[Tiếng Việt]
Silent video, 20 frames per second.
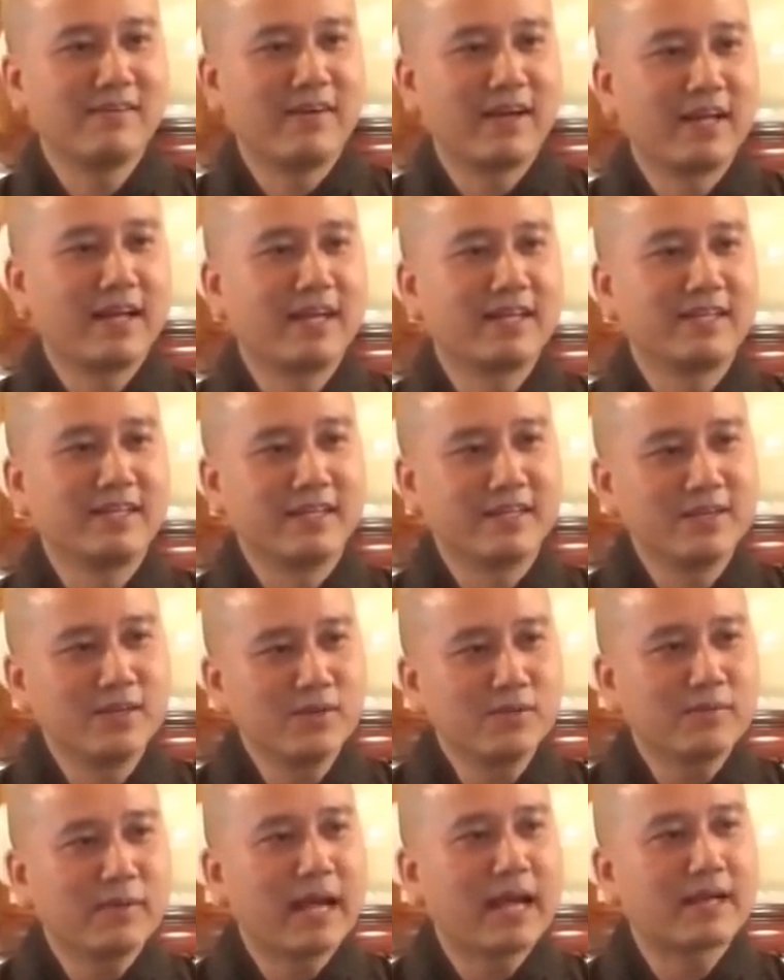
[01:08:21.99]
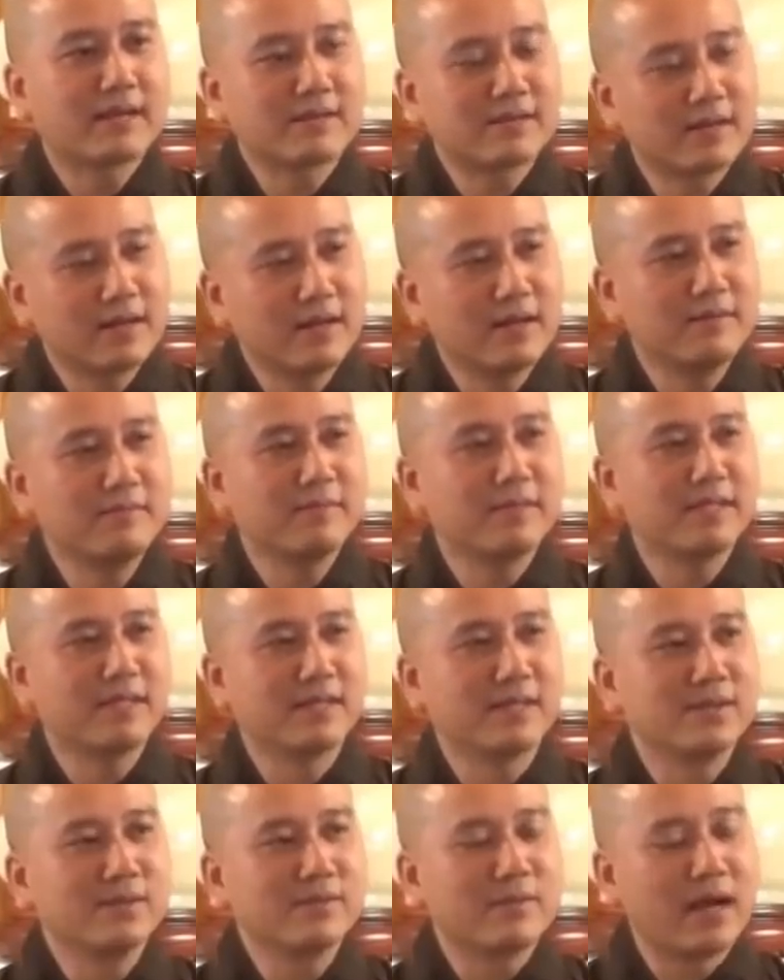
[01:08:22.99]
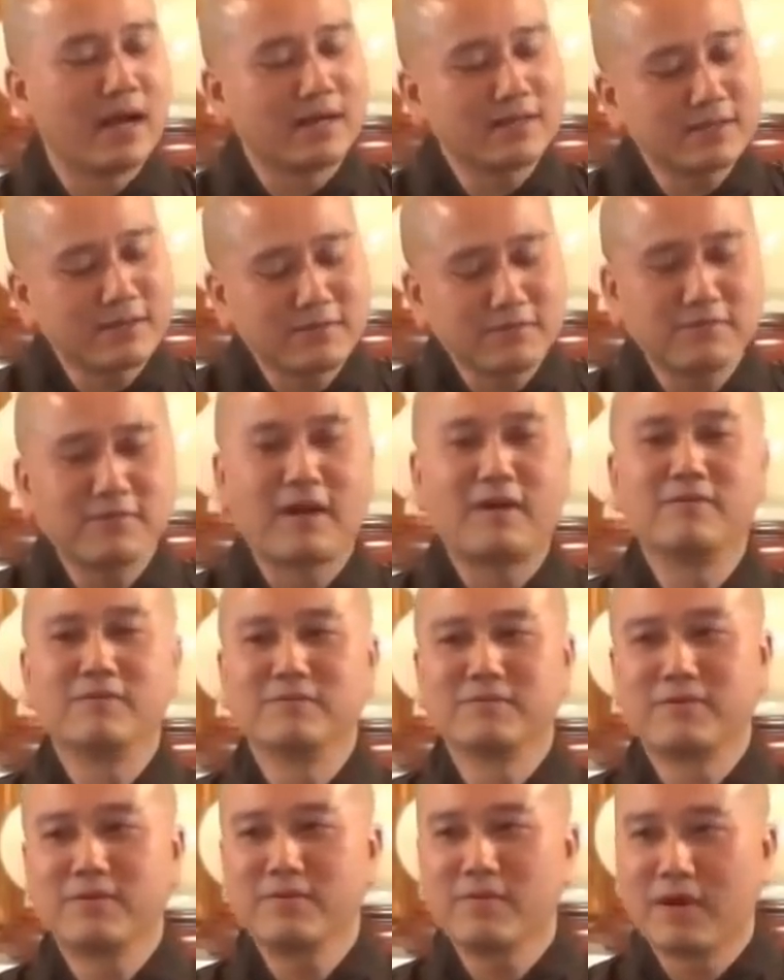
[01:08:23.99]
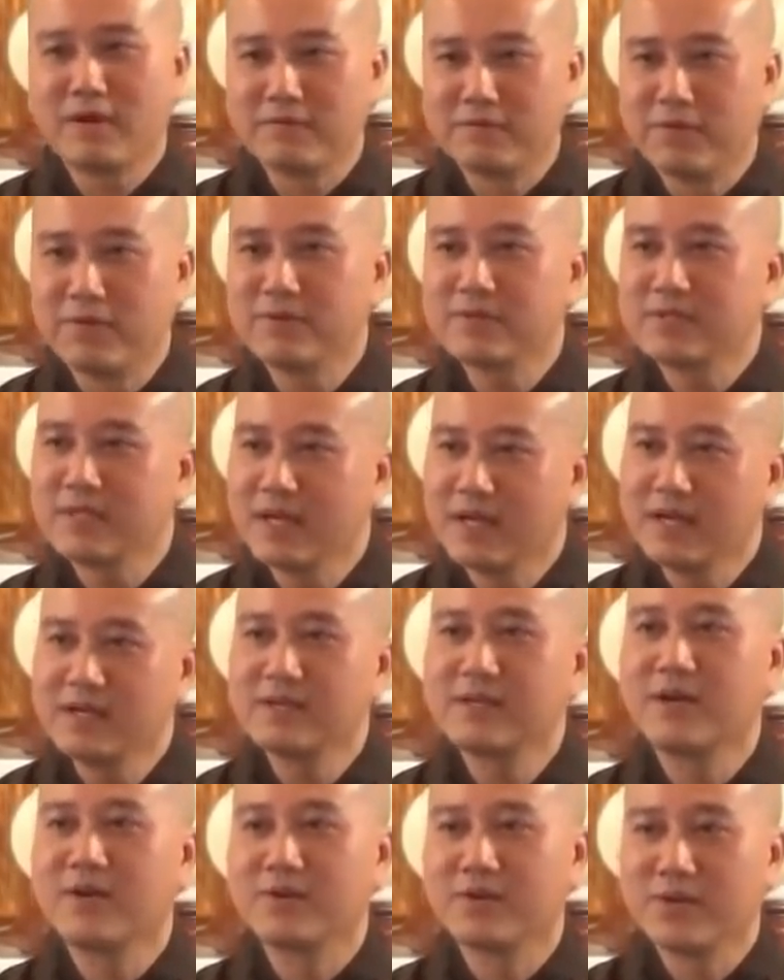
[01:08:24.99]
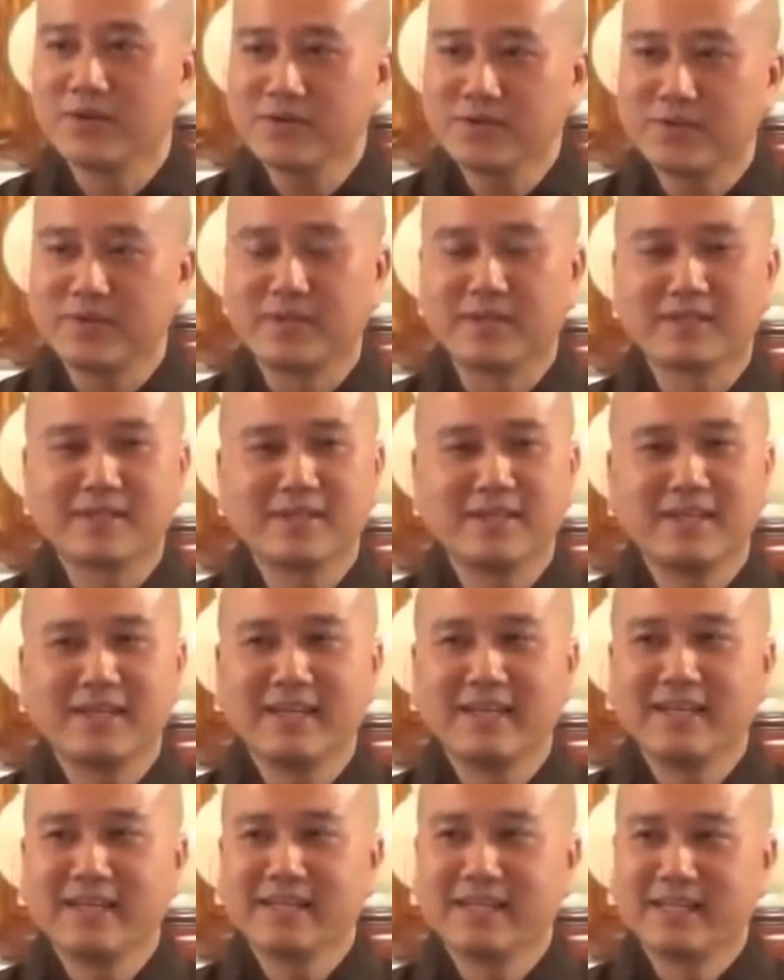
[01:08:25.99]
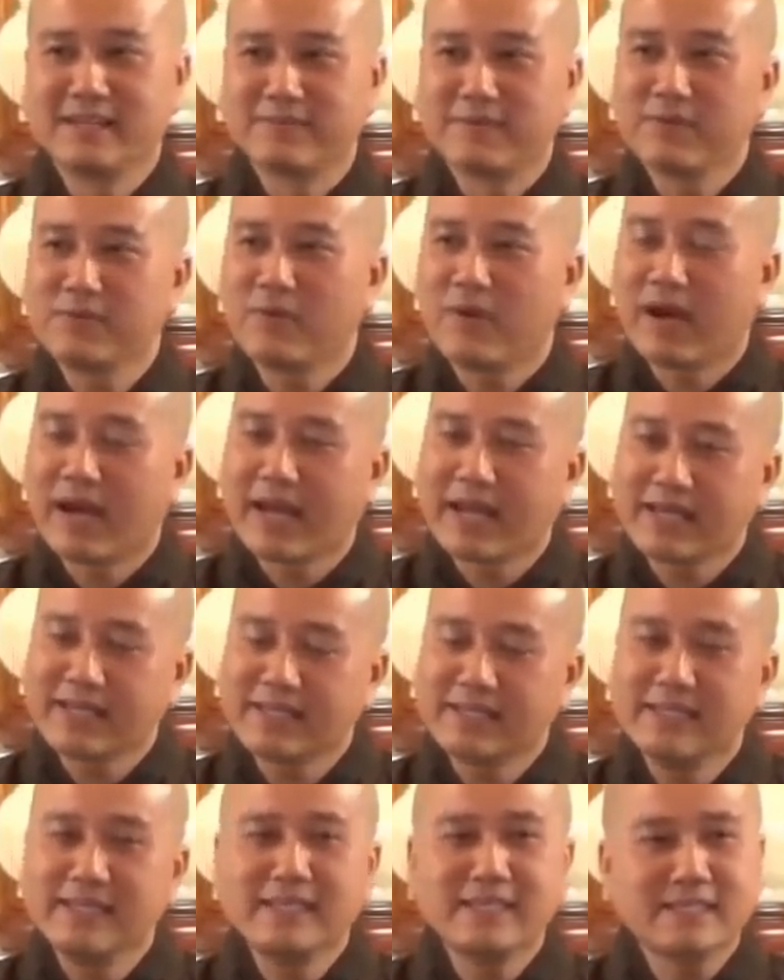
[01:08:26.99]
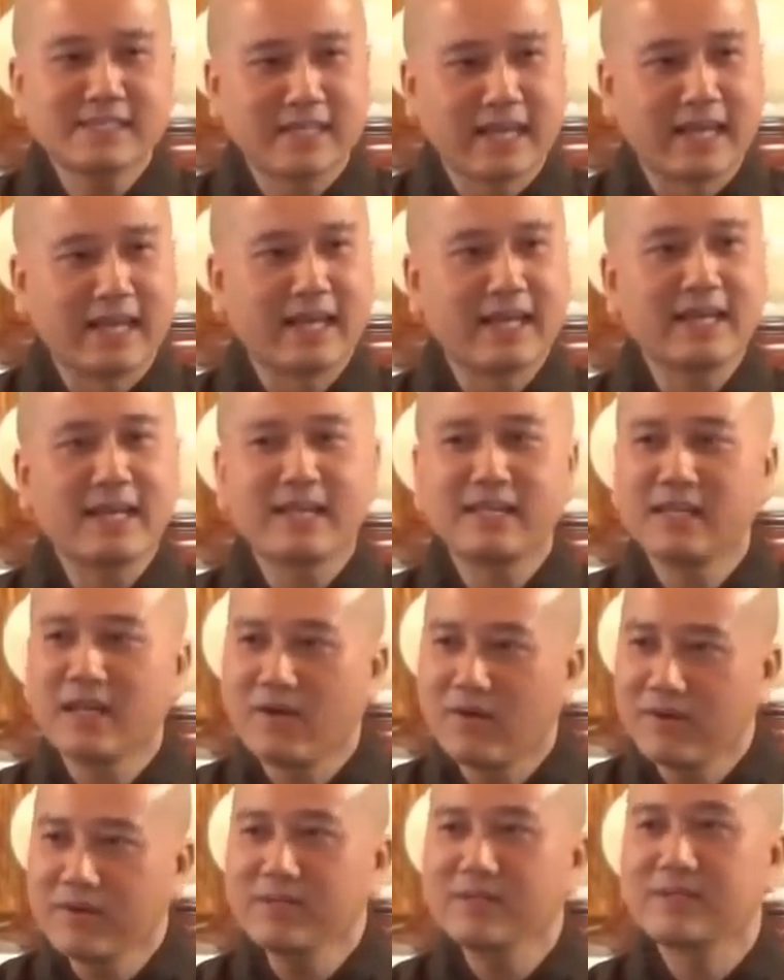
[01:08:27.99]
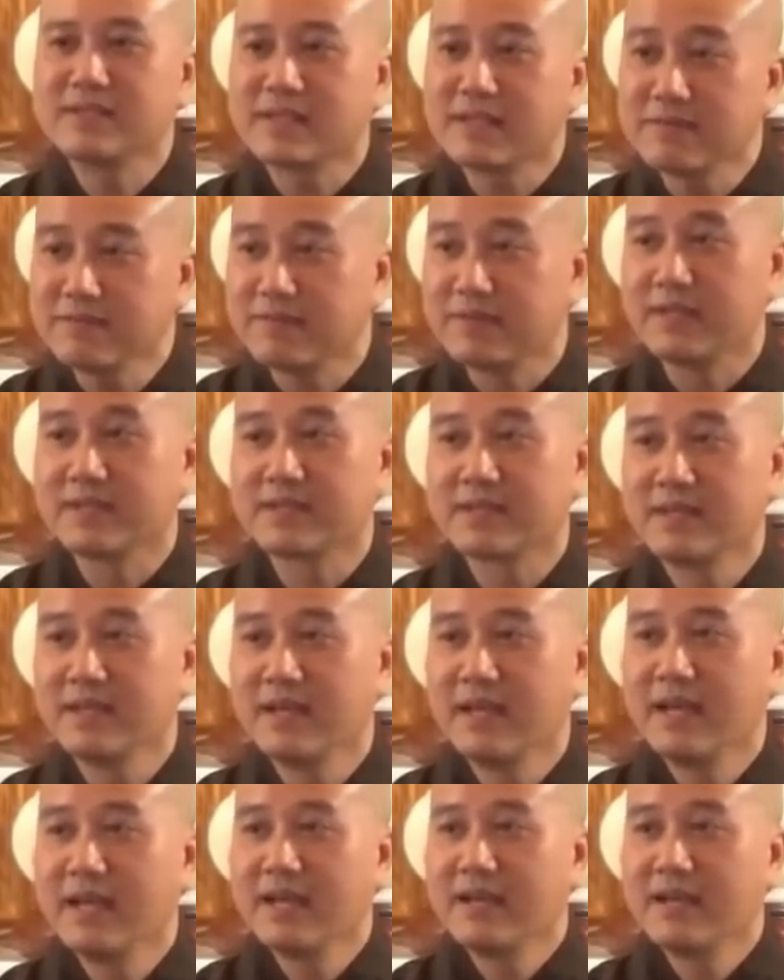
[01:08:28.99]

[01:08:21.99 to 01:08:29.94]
hay là những lúc ăn cơm hay những lúc ở trong phòng Pháp Hòa vô chơi ngồi nói chuyện, thì Pháp Hòa hay chia sẻ, hay nói những cái việc,